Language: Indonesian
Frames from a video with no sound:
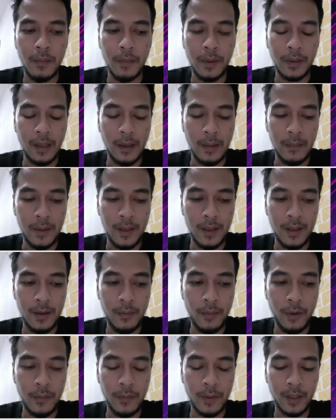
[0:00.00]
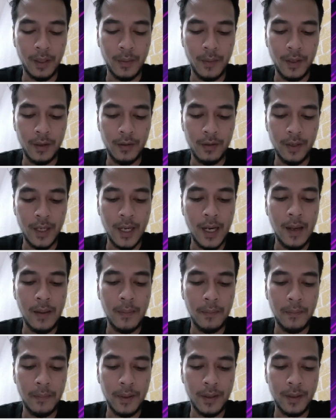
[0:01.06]
Yang pertama, poin pertama itu
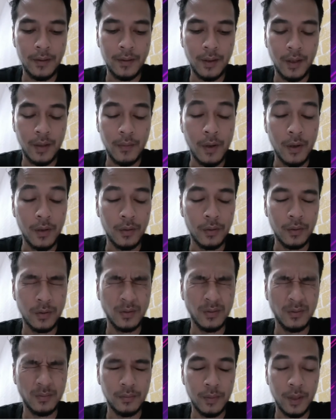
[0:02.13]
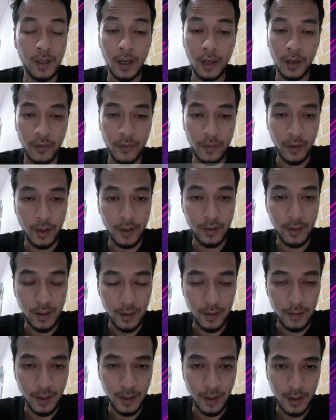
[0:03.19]
kenapa saya baru
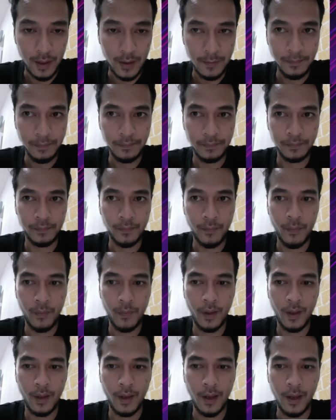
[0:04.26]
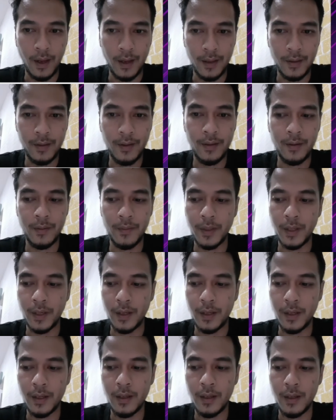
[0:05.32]
mengklarifikasinya sekarang? karena sih
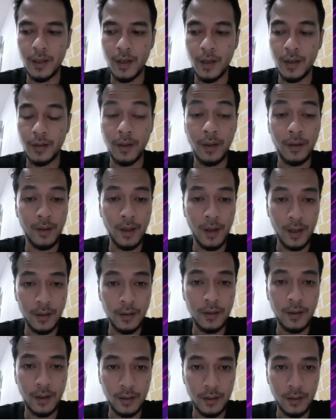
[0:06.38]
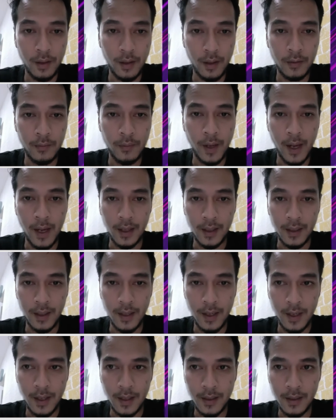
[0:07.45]
sebenarnya saya sangat sangat sangat
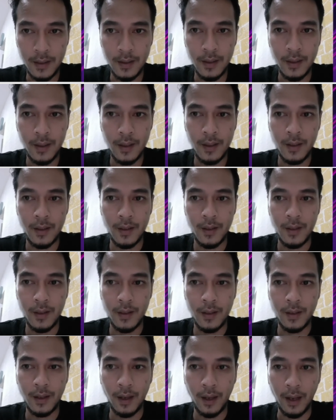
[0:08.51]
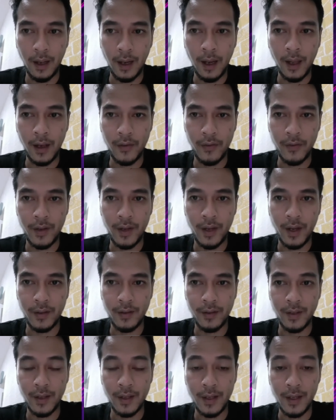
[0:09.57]
menghargai
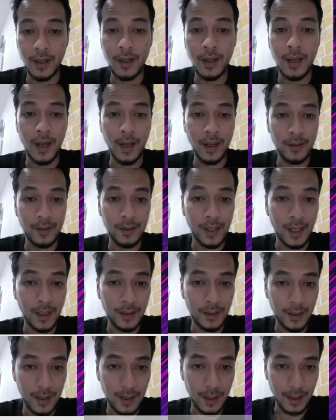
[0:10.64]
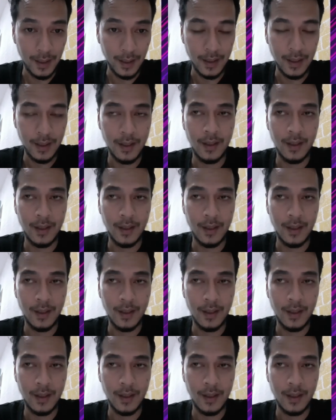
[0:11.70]
klarifikasinya GS nanti